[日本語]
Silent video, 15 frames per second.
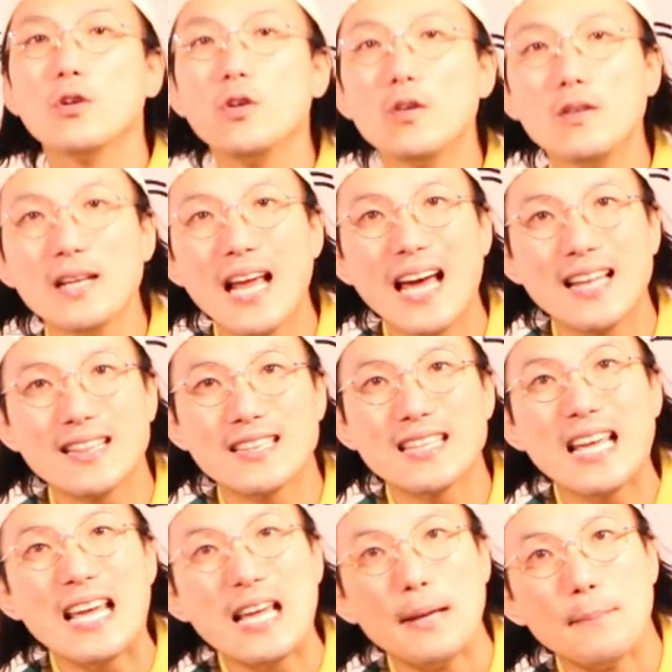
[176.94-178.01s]
どうやっ
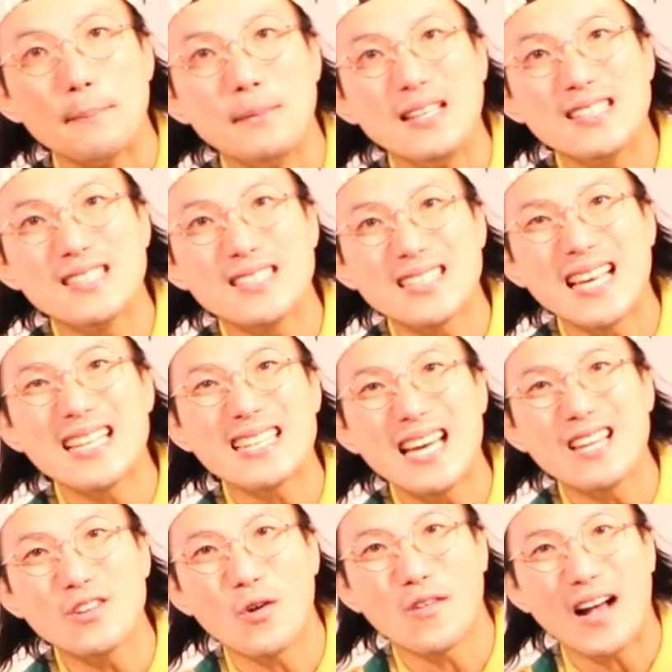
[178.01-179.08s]
て見つけ
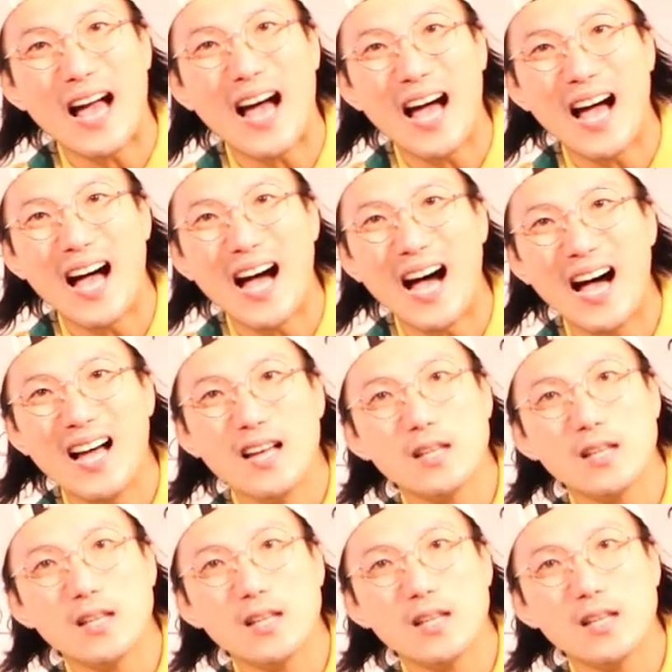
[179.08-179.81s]
たのか。